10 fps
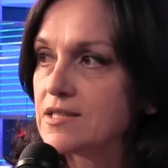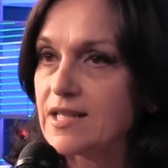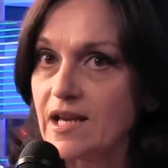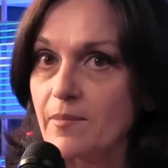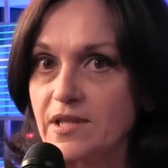
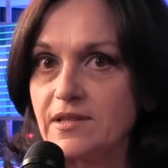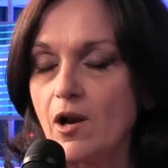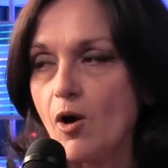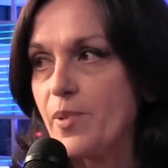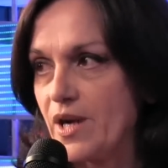seriamente
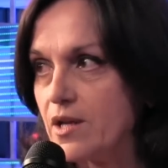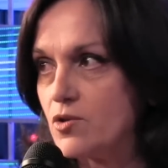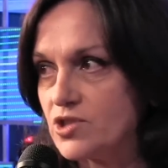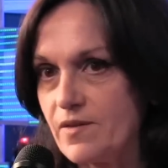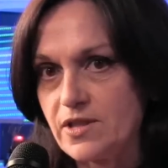l'opera, nei
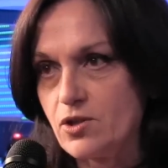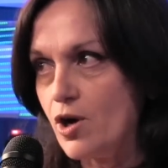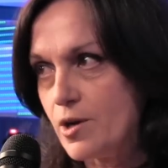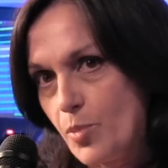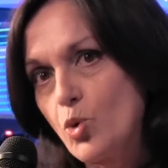
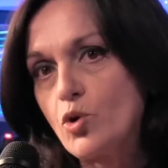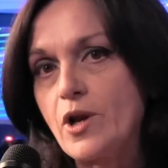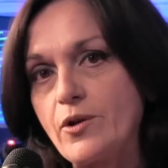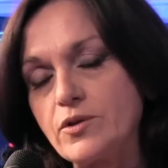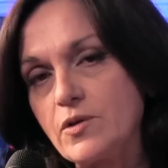conservatori
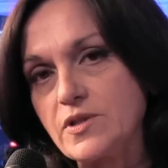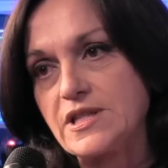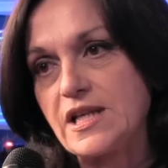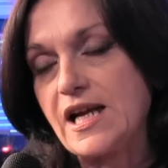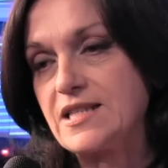pullulano di
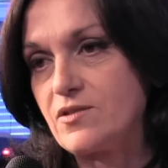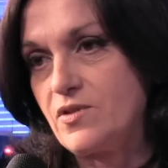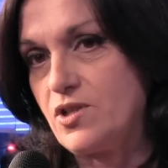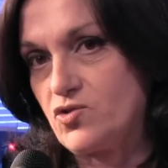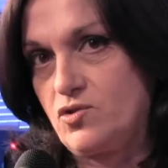questi ragazzi,
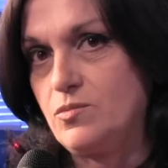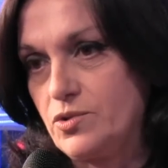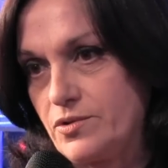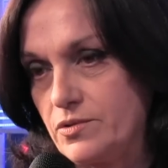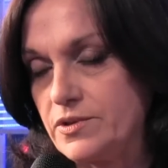quindi io sono
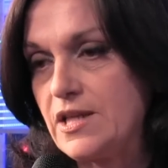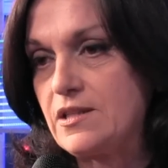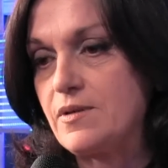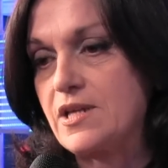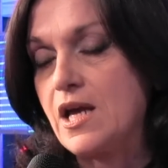molto
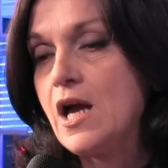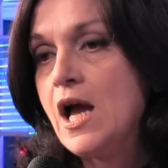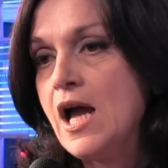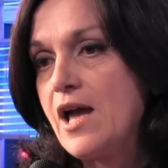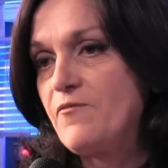contenta perché
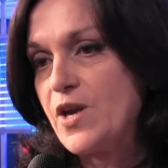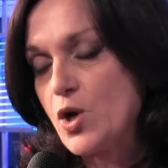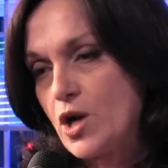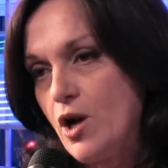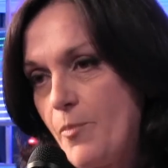è
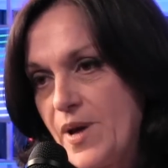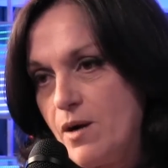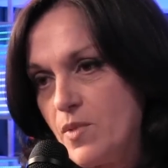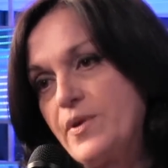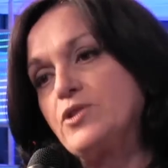vero che l'opera è
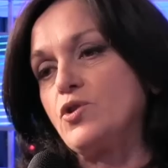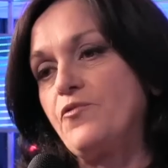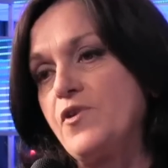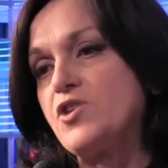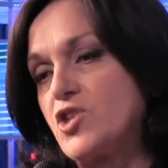un momento
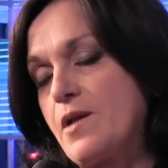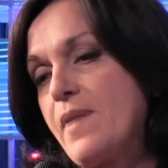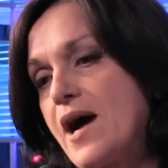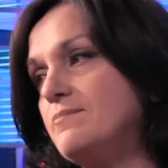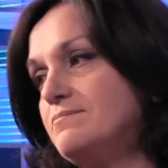difficile,
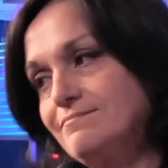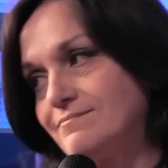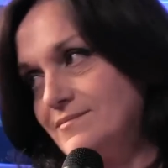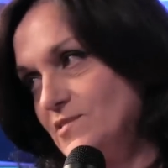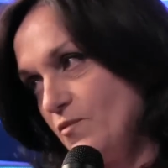ma
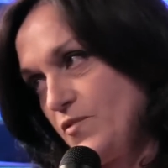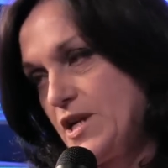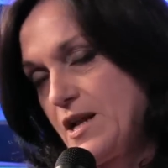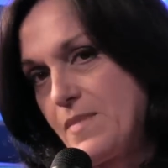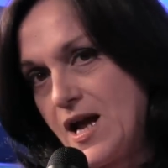non
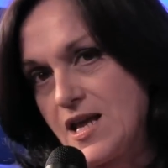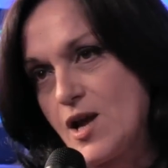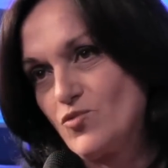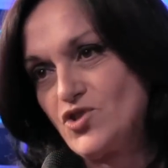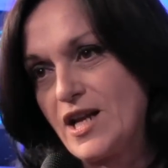finirà mai, è
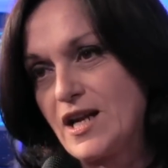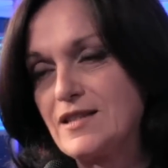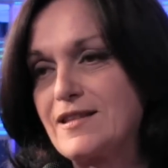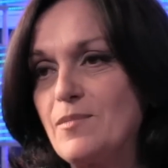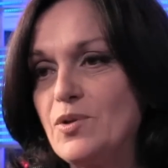un genere
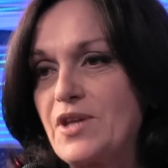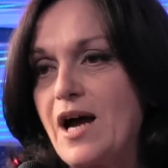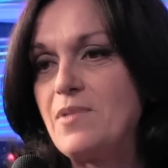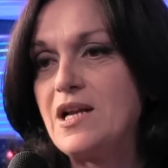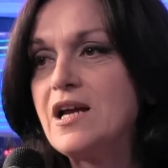
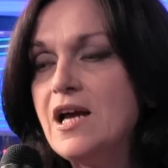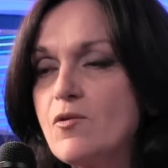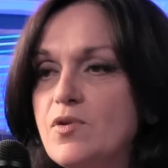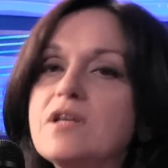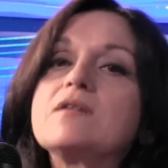intramontabile,
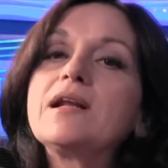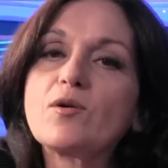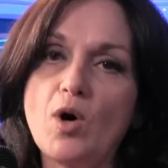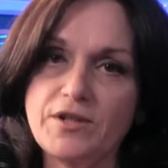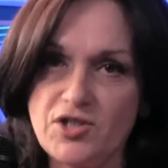quindi la
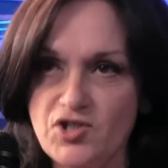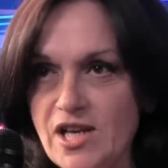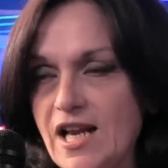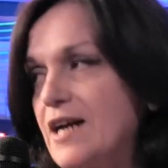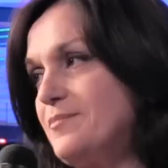ruota
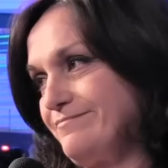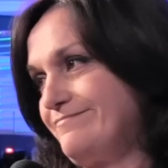girerà.